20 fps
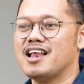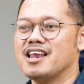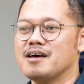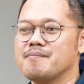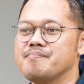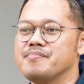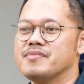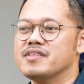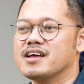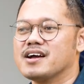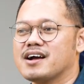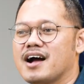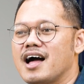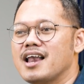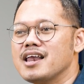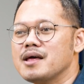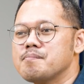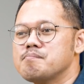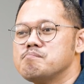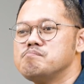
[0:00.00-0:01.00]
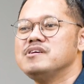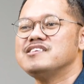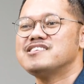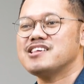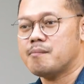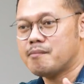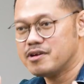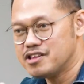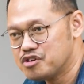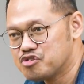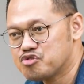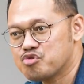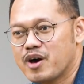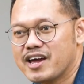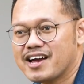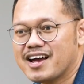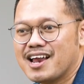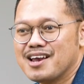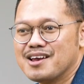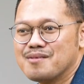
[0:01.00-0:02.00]
Caleb Caleb bisa
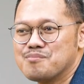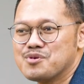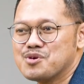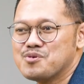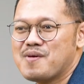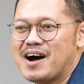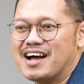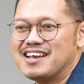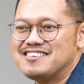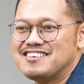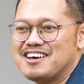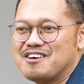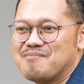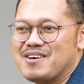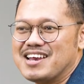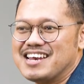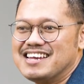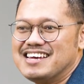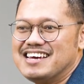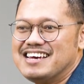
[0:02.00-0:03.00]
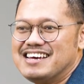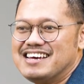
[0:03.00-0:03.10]
menyesuaikan perubahan zaman.